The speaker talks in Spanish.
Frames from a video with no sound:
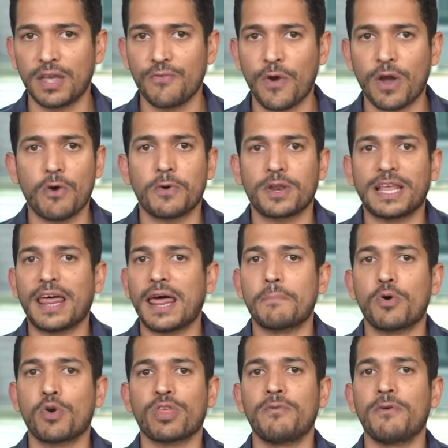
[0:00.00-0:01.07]
y fue
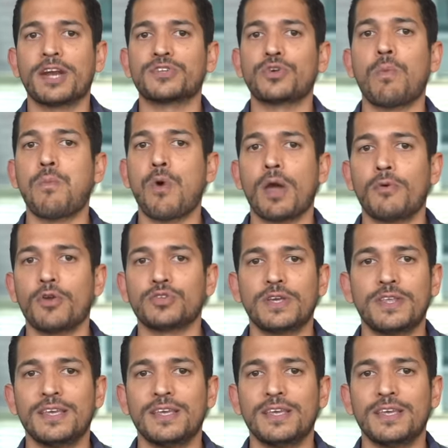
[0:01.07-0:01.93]
gobernada por diversos pueblos y